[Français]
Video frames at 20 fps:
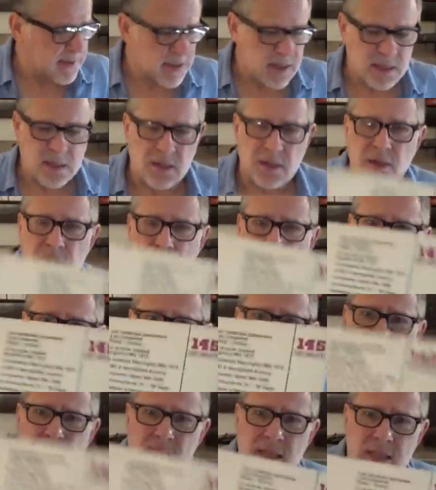euh, de
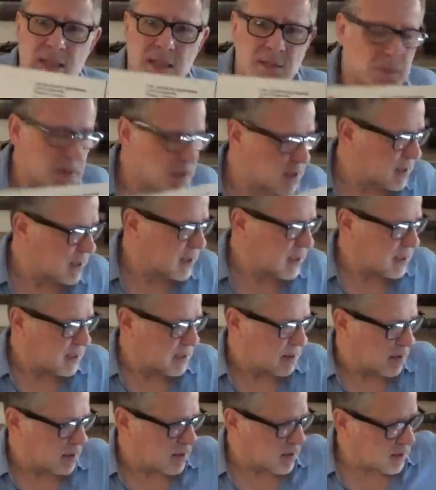cibles,
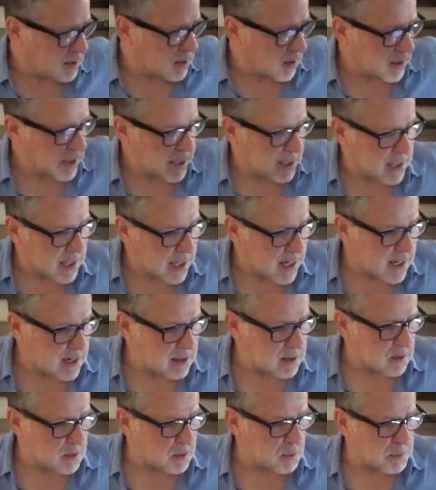dans
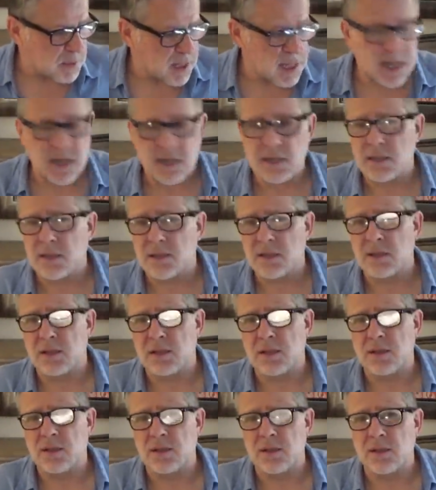lesquels on parle
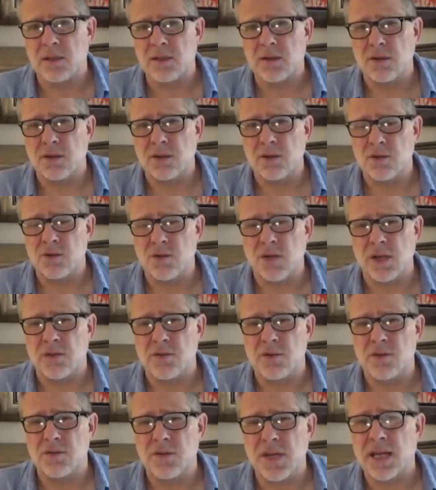du
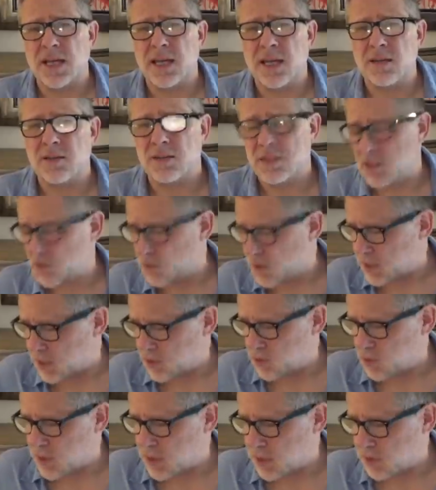revolver Galant
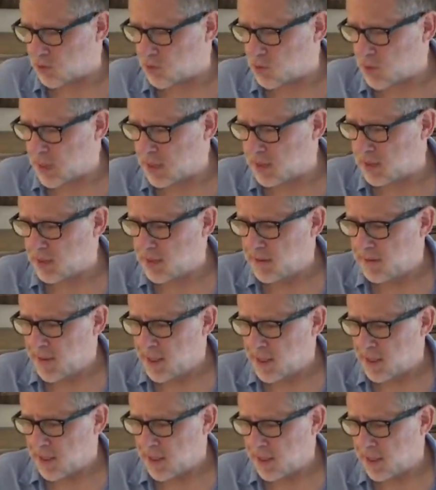1868
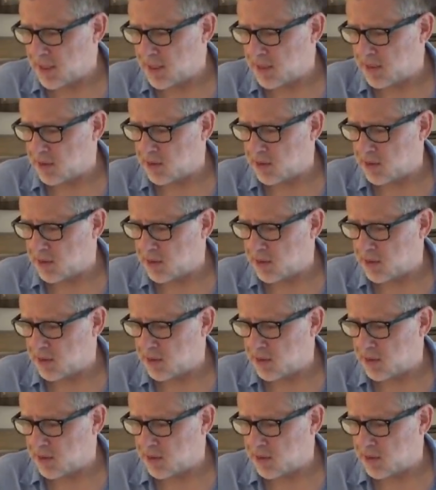et